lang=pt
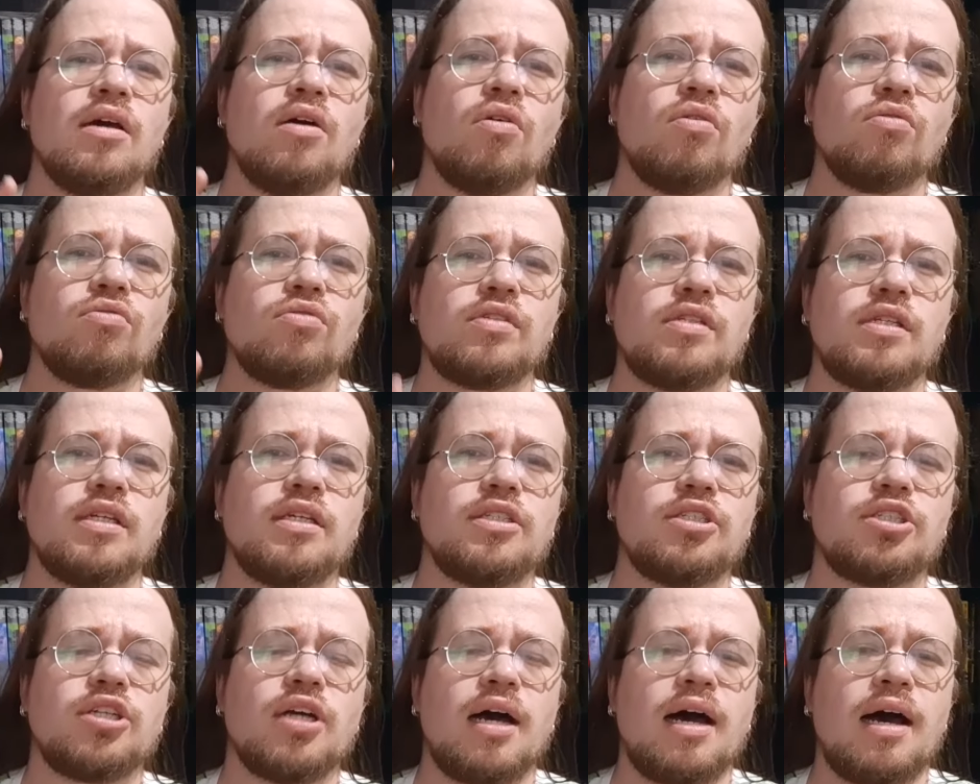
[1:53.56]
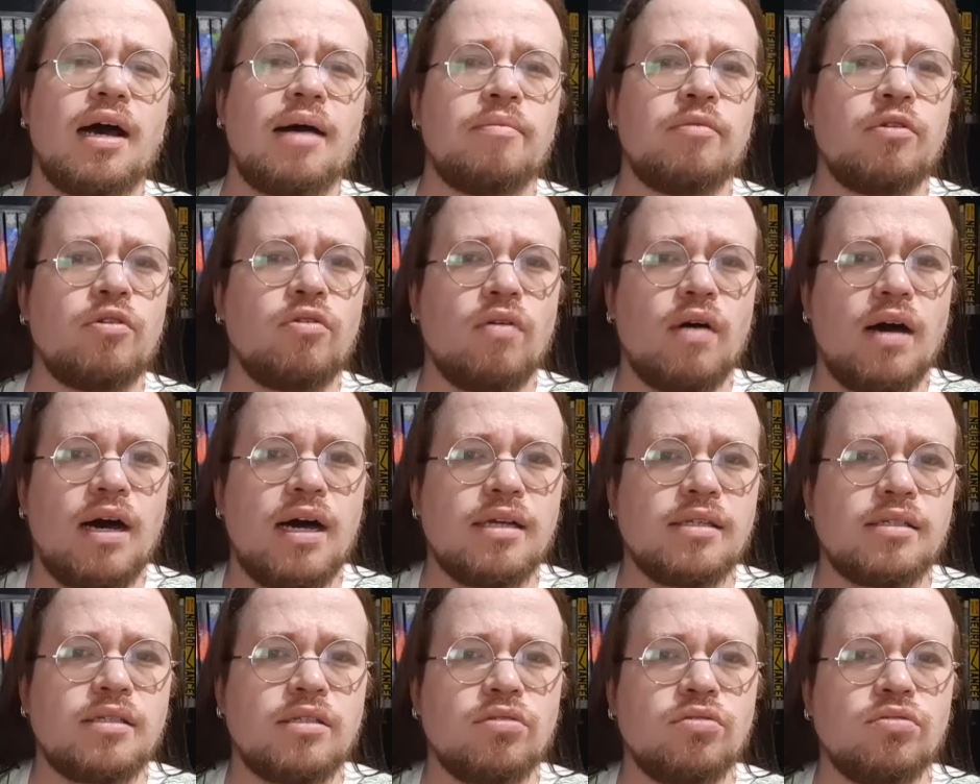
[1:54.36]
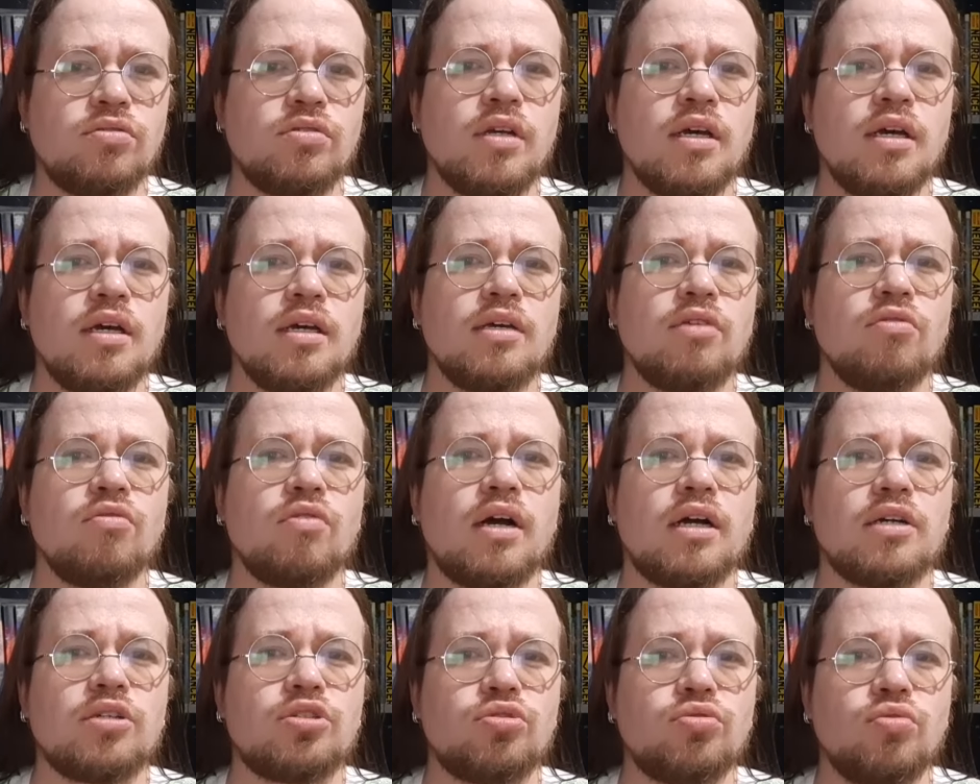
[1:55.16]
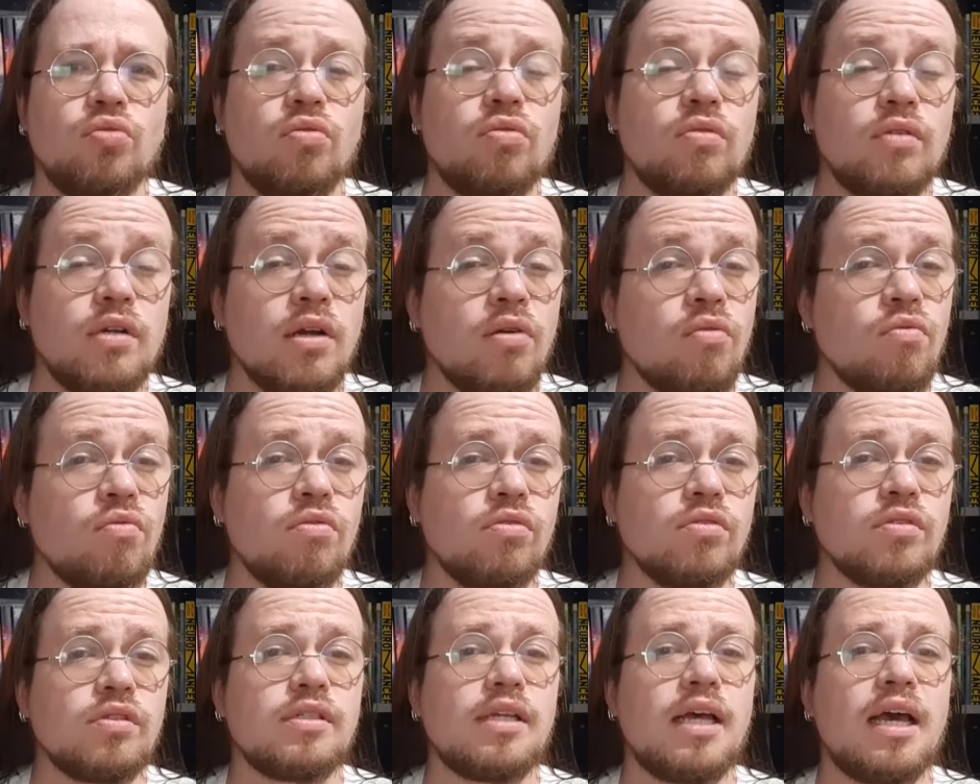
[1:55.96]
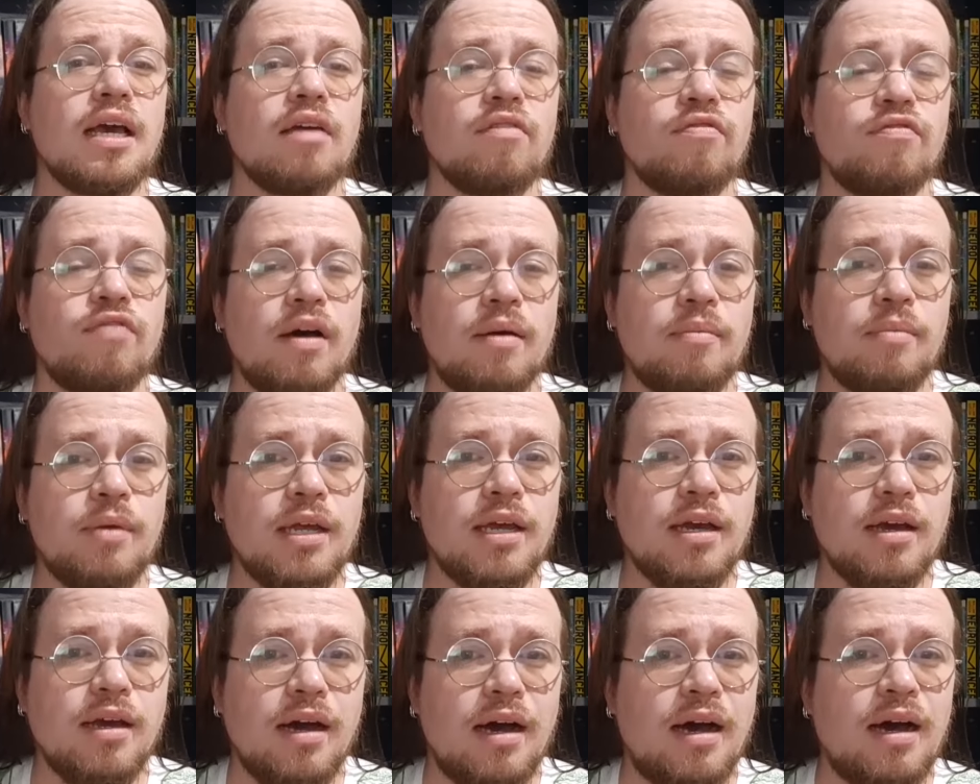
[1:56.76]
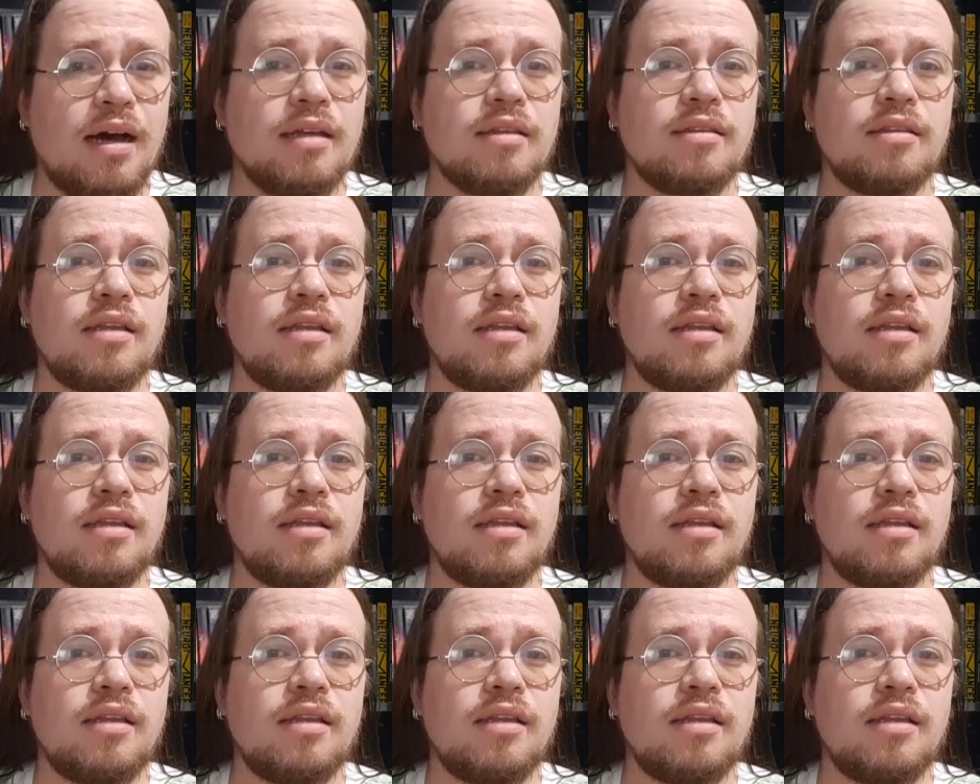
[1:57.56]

ou seja, aminoácidos que o cachorro não consegue fabricar,